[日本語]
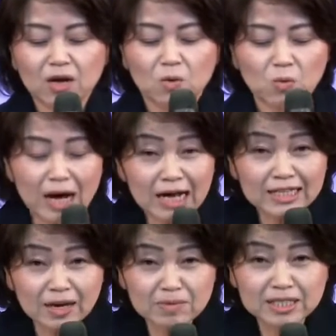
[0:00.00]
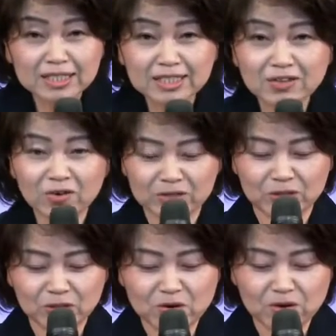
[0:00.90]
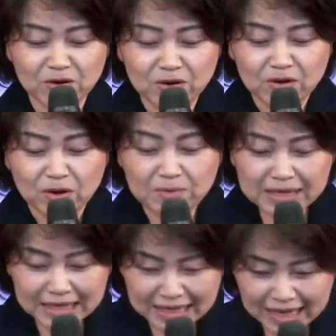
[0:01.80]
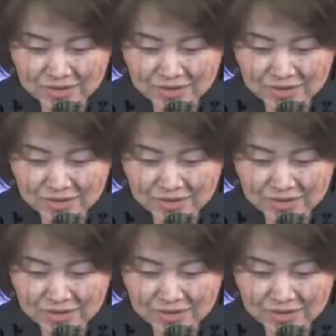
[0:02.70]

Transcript: 我が魂よ、主を褒めたたえ